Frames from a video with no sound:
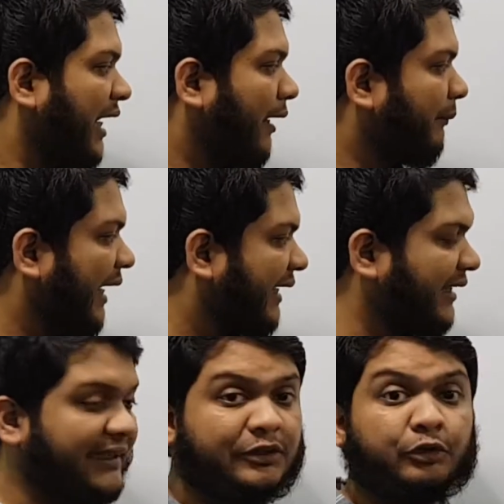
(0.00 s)
আমরা
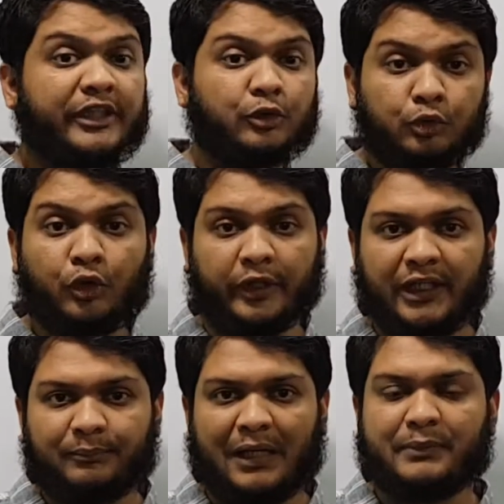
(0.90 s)
একটাকে যদি ইউ ধরি
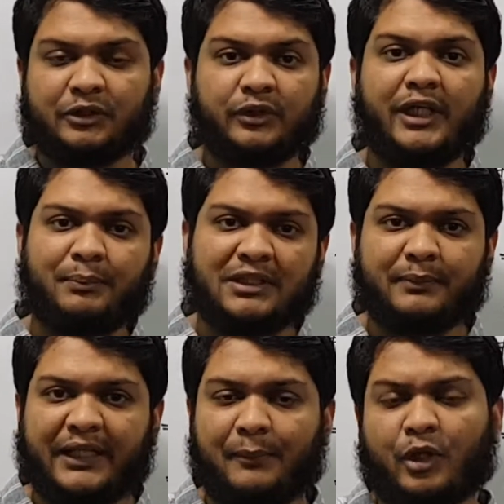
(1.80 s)
আপনারা যদি
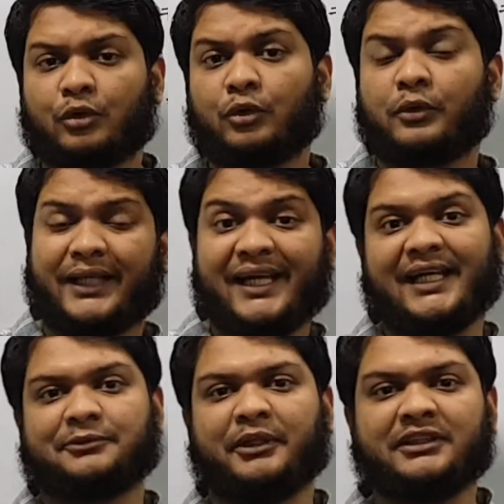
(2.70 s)
রিপ্লেসমেন্ট টাইপের অঙ্কগুলো দেখে
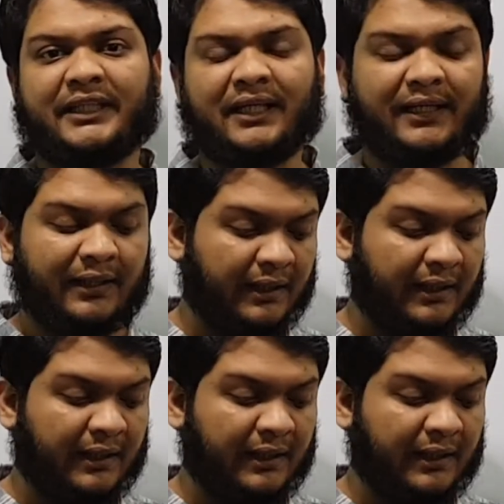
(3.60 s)
আসবেন সেটানে